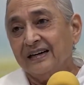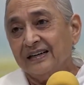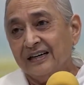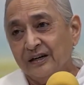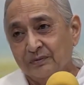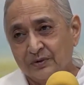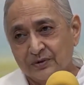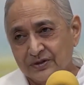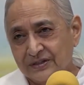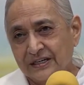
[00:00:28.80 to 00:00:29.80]
अगर हम
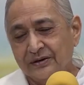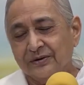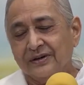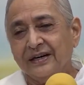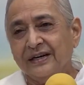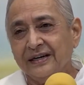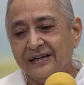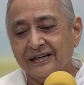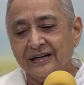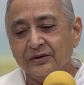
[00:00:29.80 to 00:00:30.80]
कुस्सी को कहे
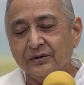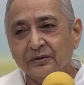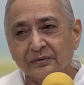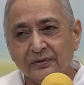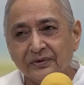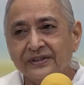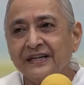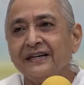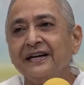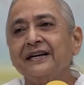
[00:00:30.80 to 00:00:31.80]
कि देखो तुमको
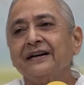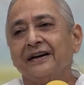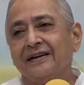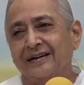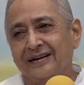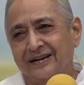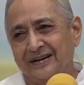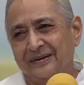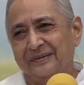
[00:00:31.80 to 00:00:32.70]
ये नहीं करना है